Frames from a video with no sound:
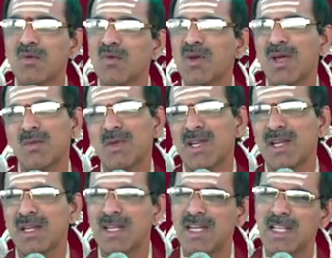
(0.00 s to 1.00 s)
గురువుగారు మీరు
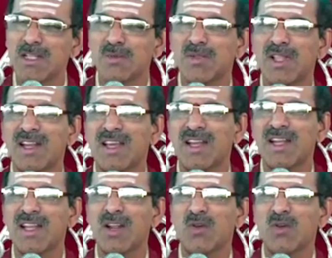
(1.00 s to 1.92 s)
ఎన్ని చెబుతారు కానీ